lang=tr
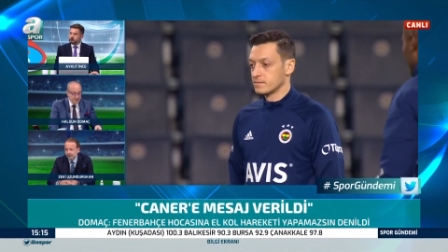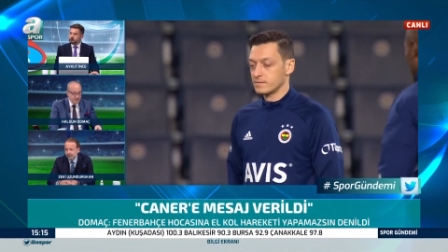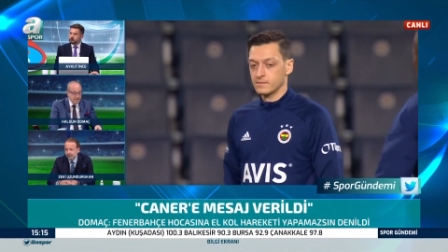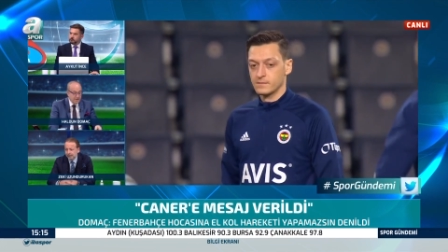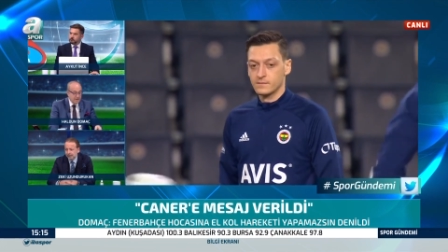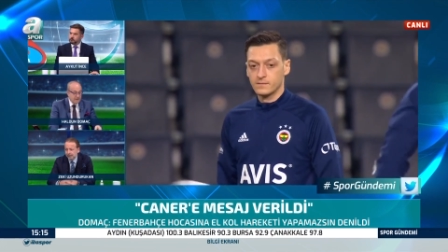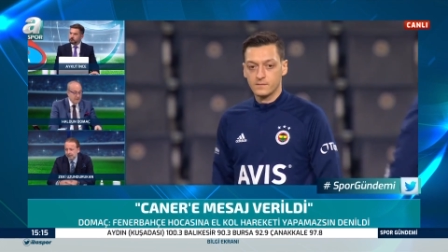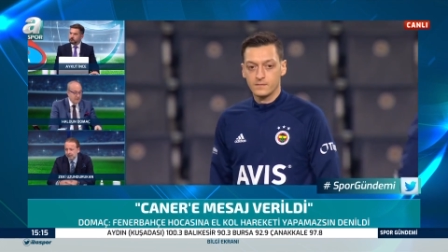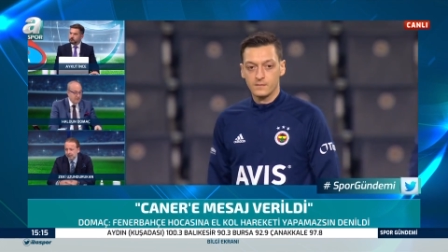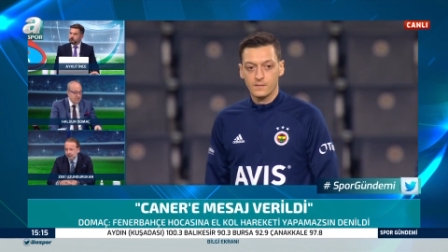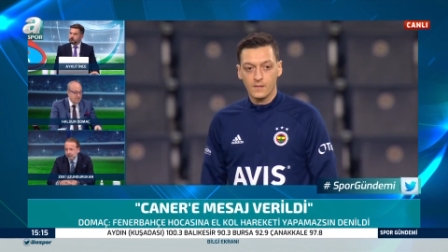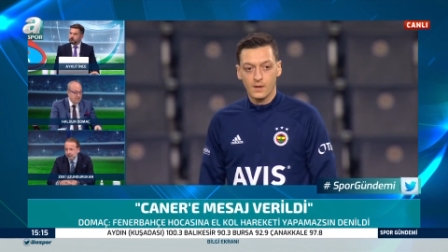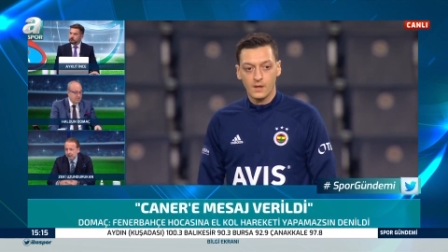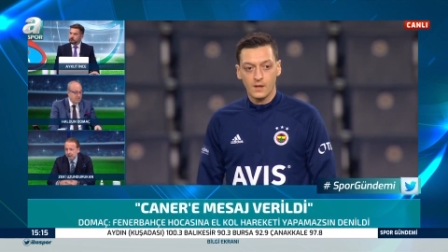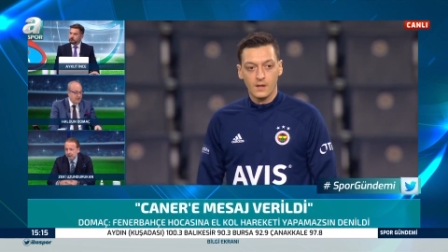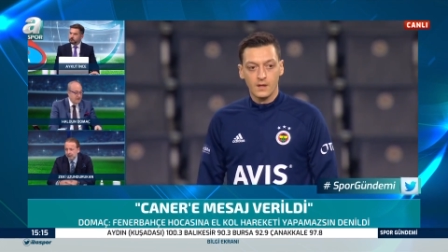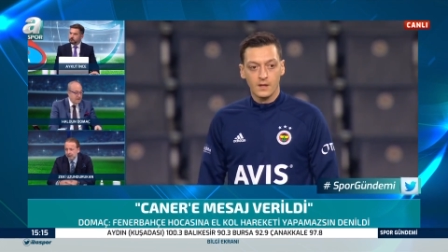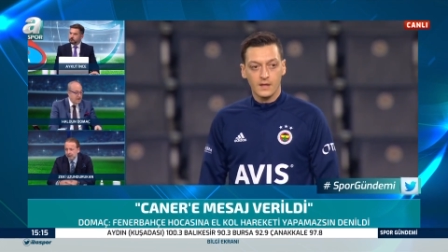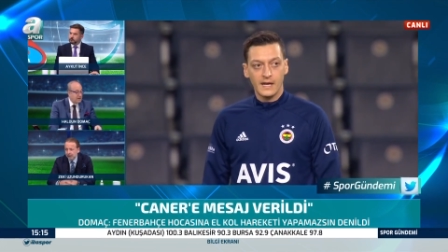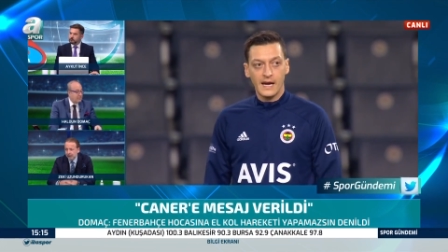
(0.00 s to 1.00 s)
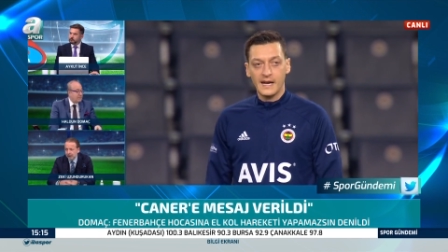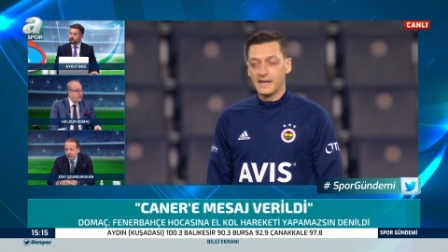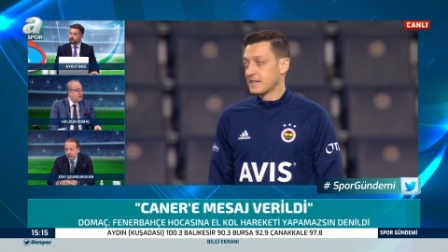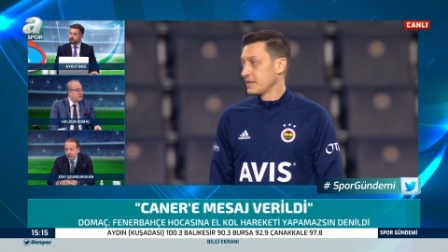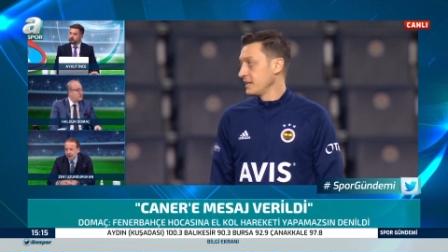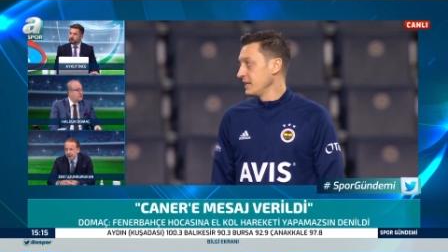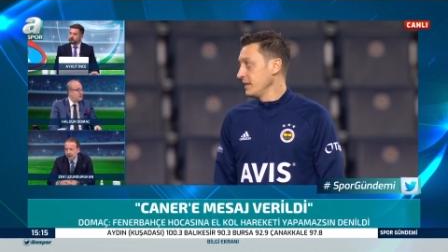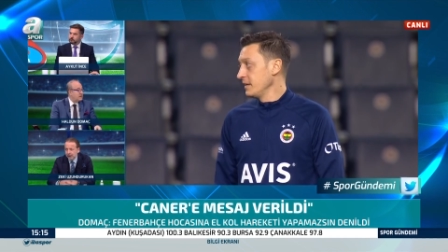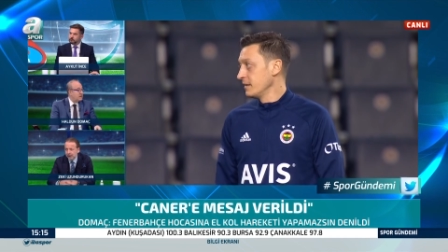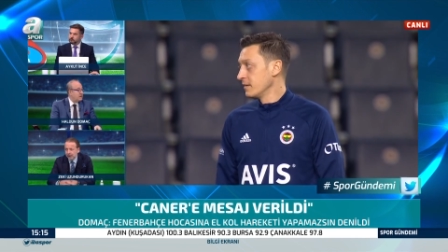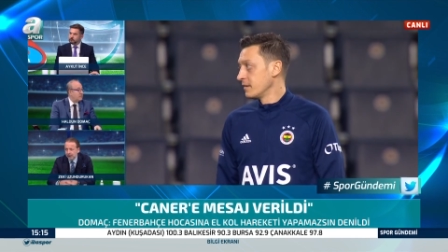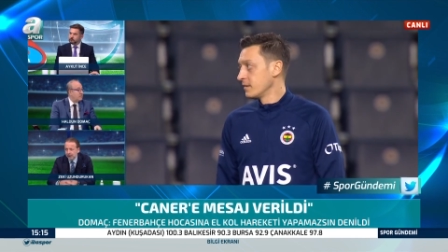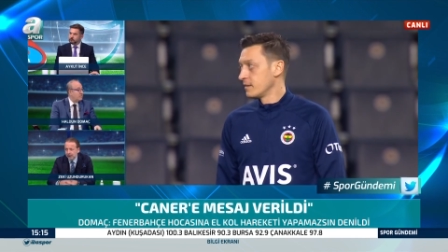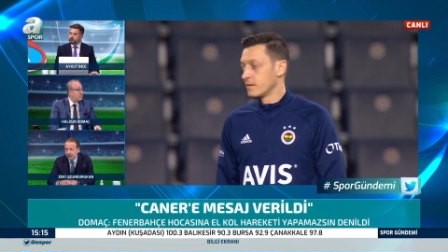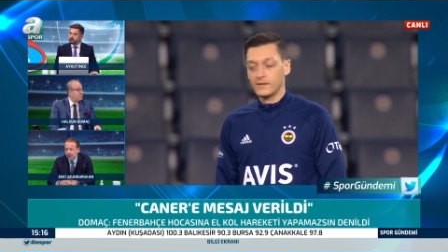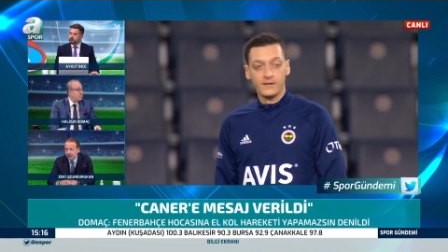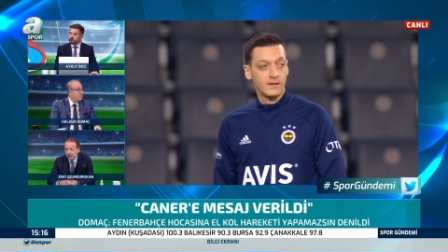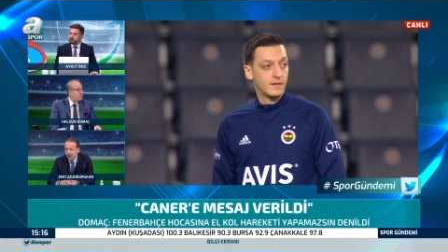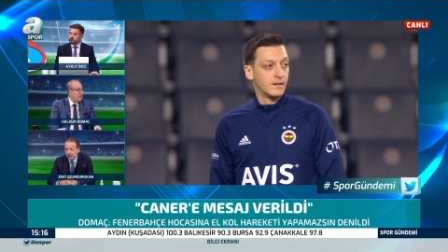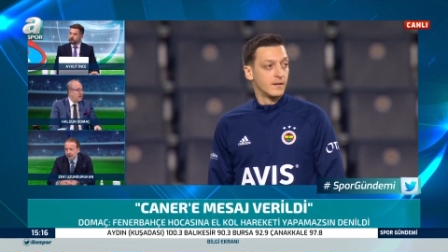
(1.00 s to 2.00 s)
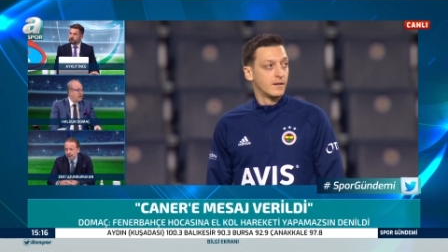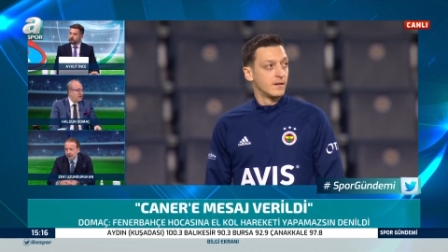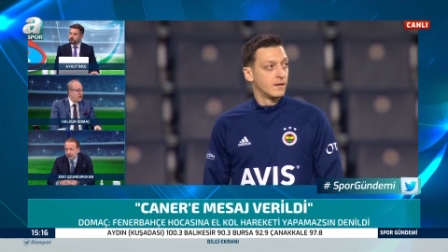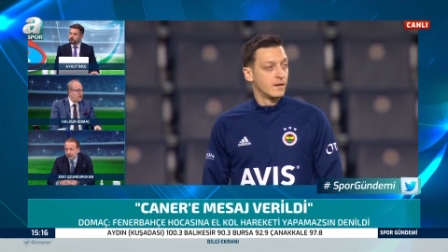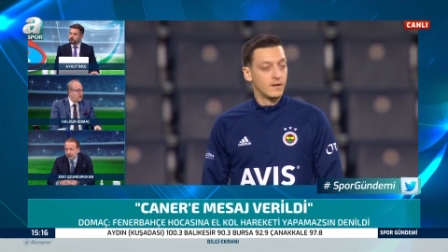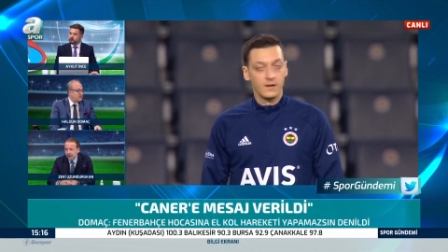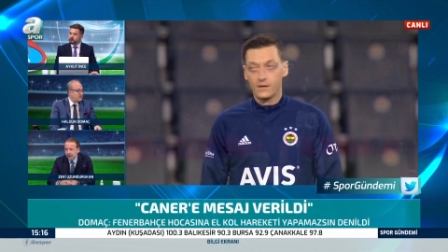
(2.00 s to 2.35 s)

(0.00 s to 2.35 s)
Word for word: E, Fenerbahçe Berat